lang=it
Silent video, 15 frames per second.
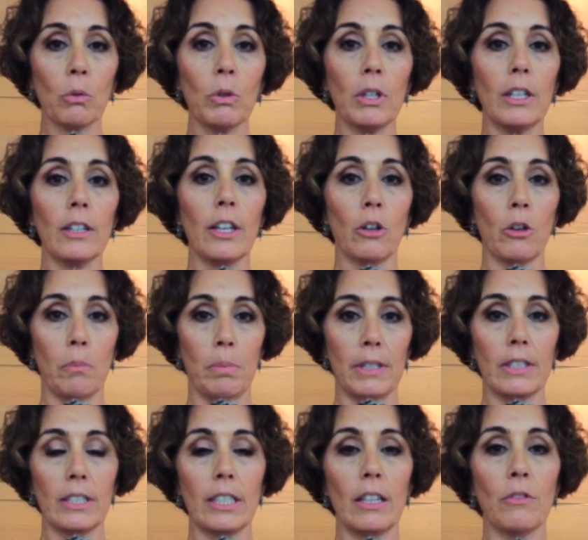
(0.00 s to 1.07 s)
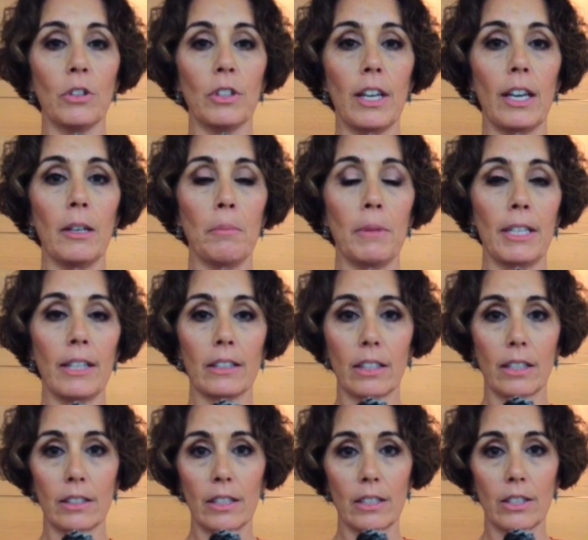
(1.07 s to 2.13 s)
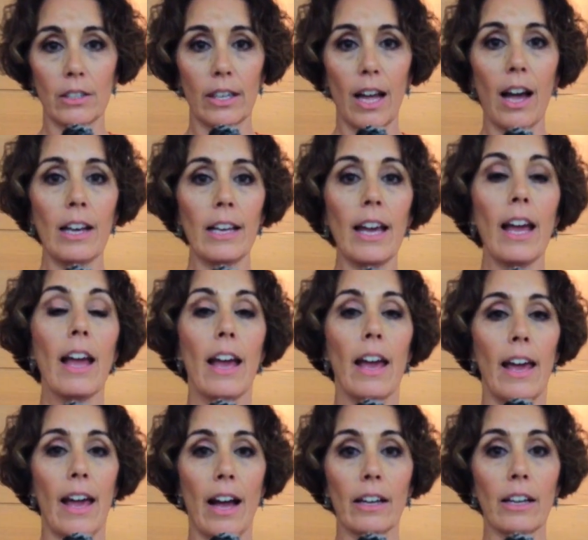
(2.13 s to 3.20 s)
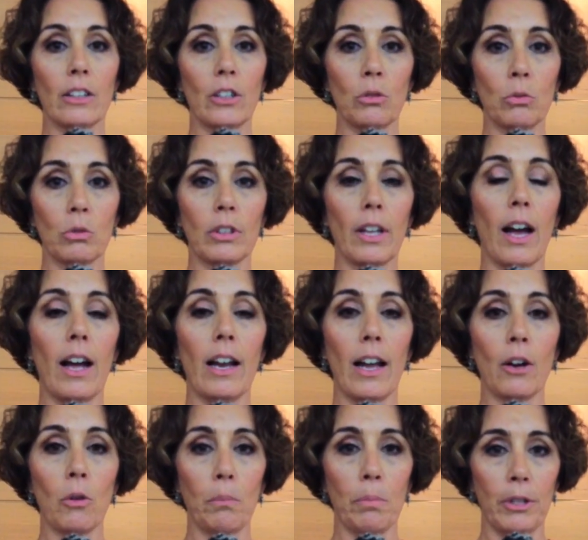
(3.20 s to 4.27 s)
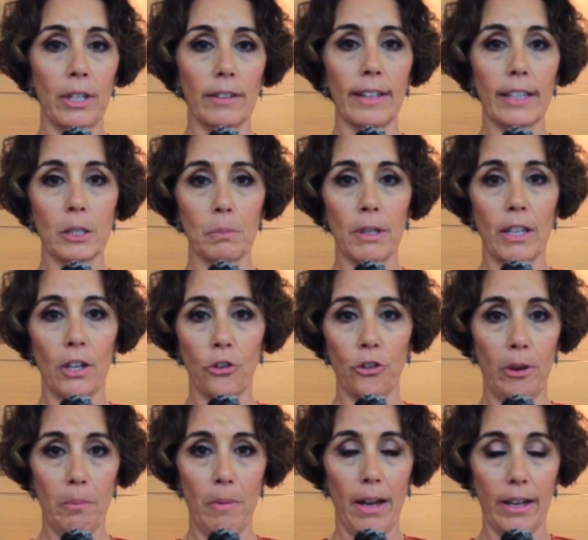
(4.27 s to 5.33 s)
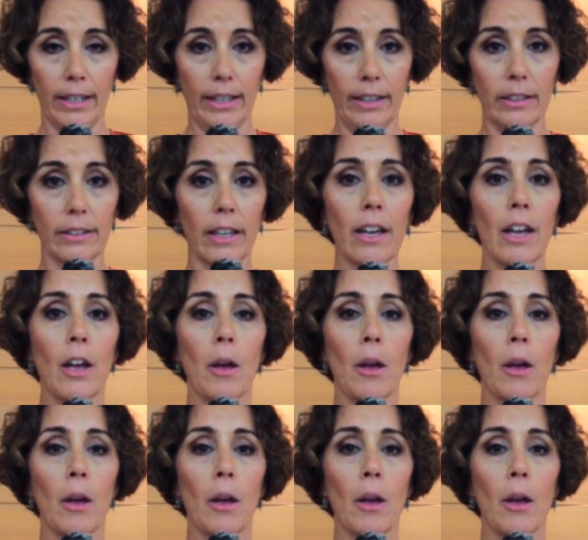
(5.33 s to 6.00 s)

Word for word: quindi comprensivo dei media tradizionali e anche di tutta la componente experiential market.